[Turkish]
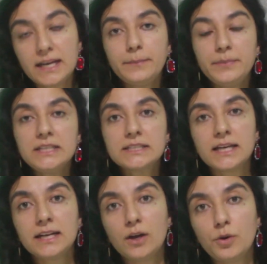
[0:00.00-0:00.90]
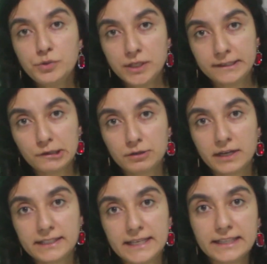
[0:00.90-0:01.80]
Yani bir insan öncelikli
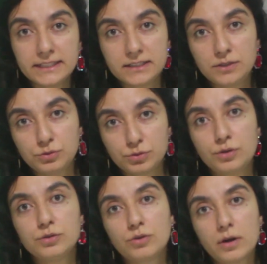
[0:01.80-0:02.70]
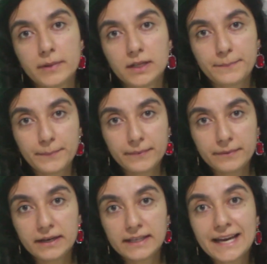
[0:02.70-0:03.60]
olarak kendisine şu soruyu sormalı.
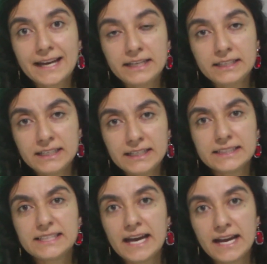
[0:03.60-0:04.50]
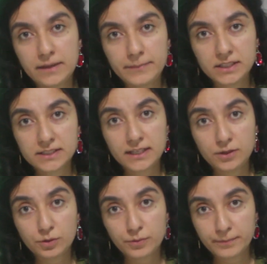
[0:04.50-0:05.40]
Kendini değerli mi
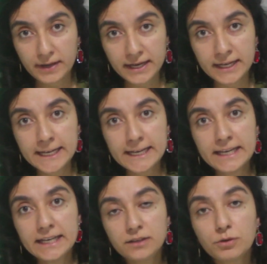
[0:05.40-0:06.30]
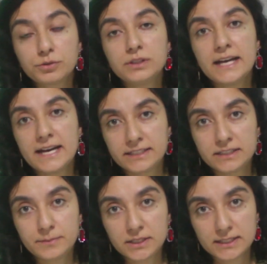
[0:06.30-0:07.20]
hissediyorum ben yoksa
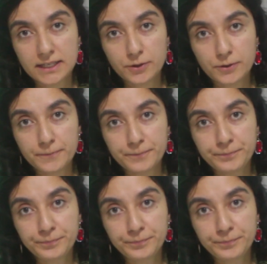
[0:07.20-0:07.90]
değersiz mi hissediyorum?